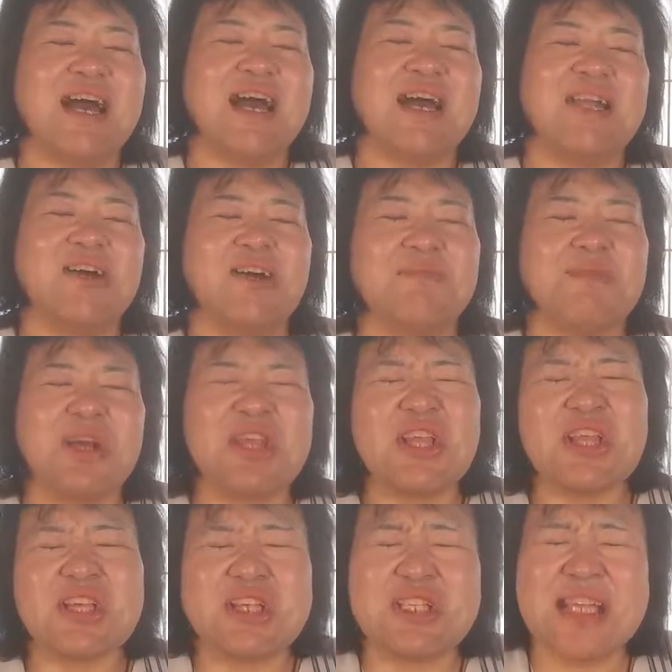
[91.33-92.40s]
あの、もうちょっ
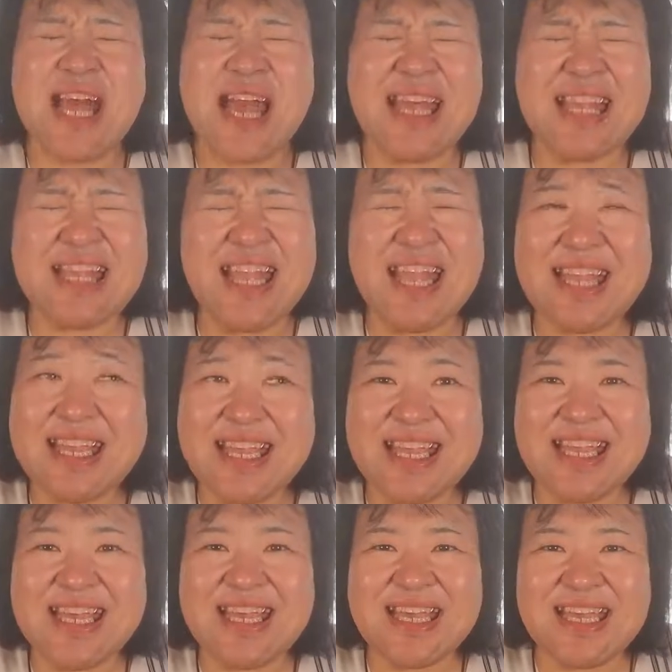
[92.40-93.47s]
と具体
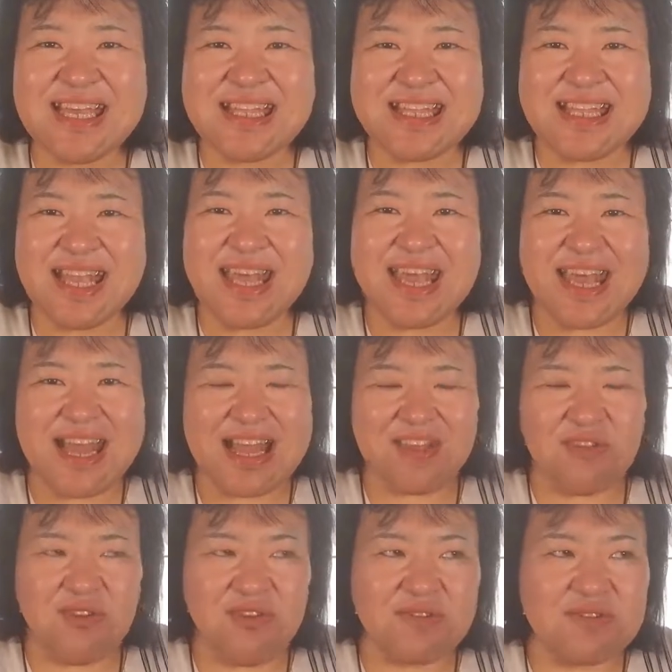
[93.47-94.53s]
的で、あ
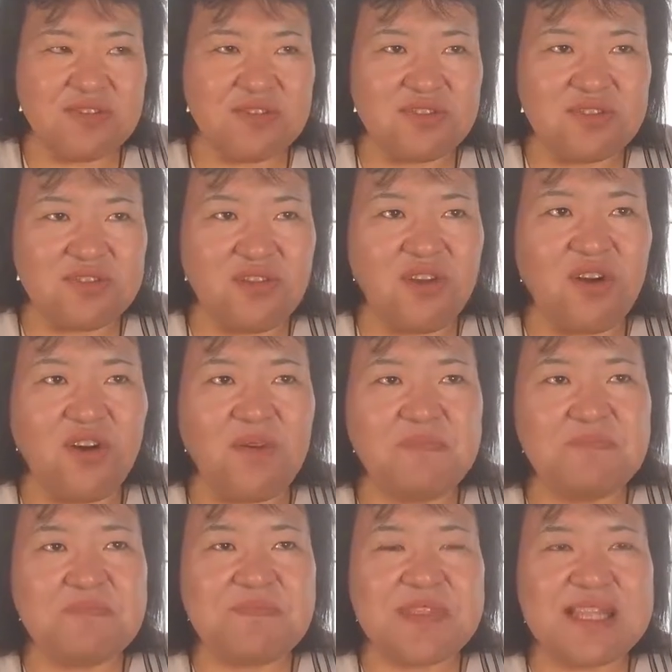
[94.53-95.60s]
の、うんと、